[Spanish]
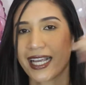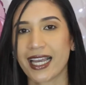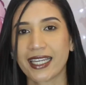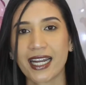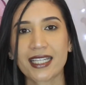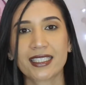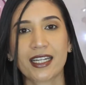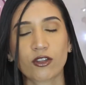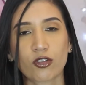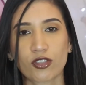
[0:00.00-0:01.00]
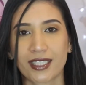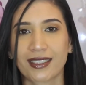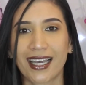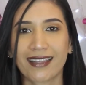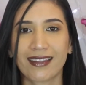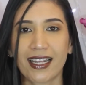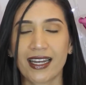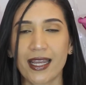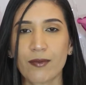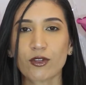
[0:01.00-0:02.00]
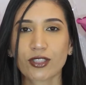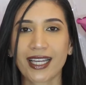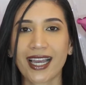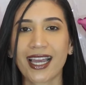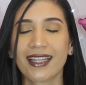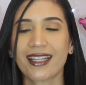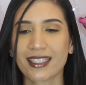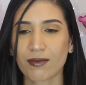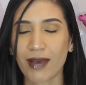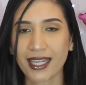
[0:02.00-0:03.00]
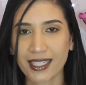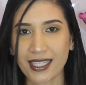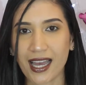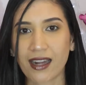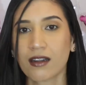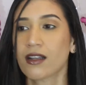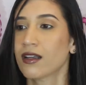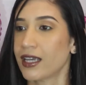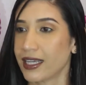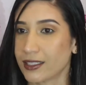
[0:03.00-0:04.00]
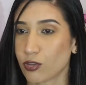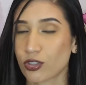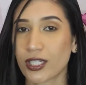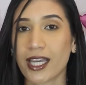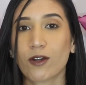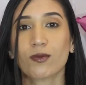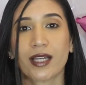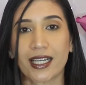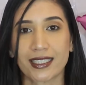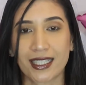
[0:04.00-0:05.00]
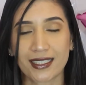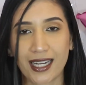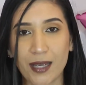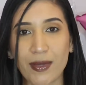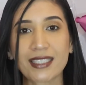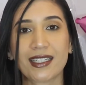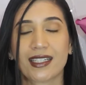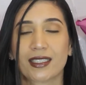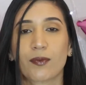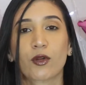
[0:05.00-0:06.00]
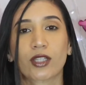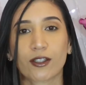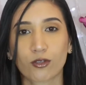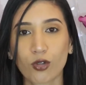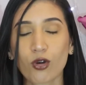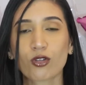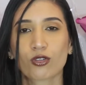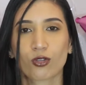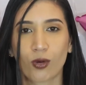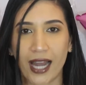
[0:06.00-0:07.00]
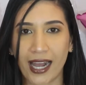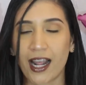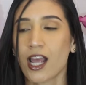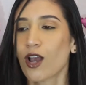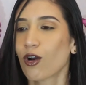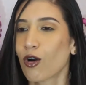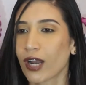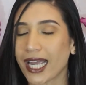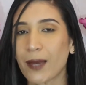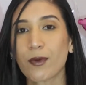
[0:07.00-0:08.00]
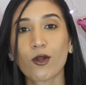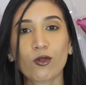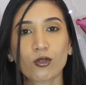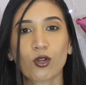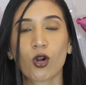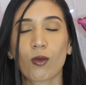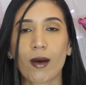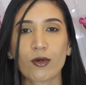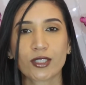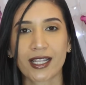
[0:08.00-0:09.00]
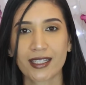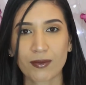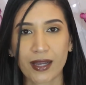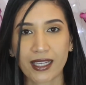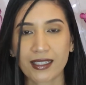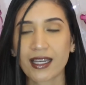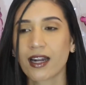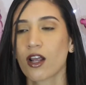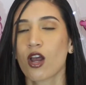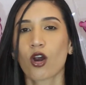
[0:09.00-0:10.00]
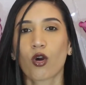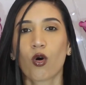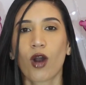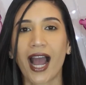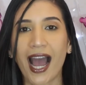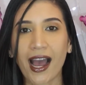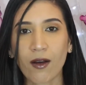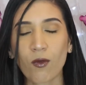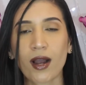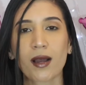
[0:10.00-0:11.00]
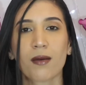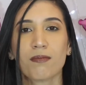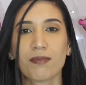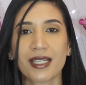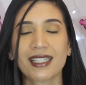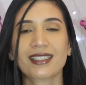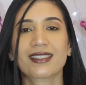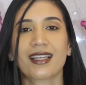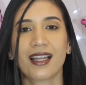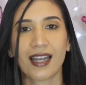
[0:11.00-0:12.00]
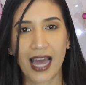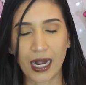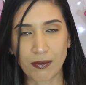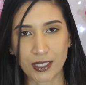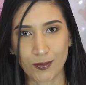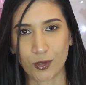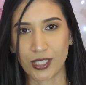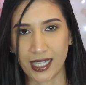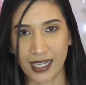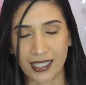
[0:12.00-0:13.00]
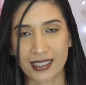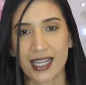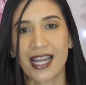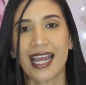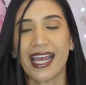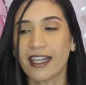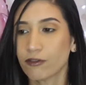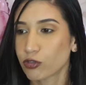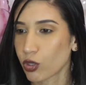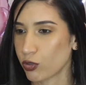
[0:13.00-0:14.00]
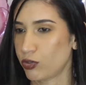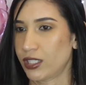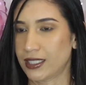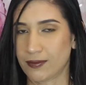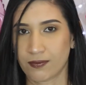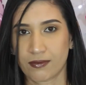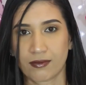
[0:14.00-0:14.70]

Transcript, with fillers: ¿Qué quiere decir entonces? Que tenemos que desmaquillar esos serum, esas cremas y ese protector solar. ¿Con qué producto lo vamos a desmaquillar? Con agua micelar, mis muñecas. Entonces,